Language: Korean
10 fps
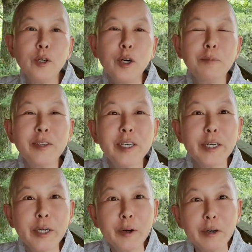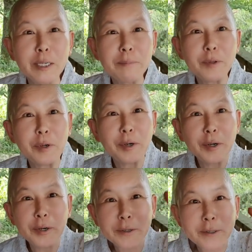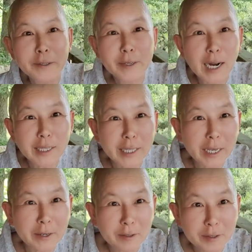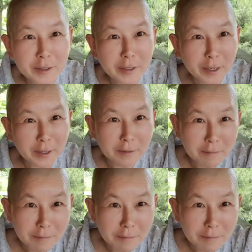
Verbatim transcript: 없어요 어림도 그거 아니에요 그거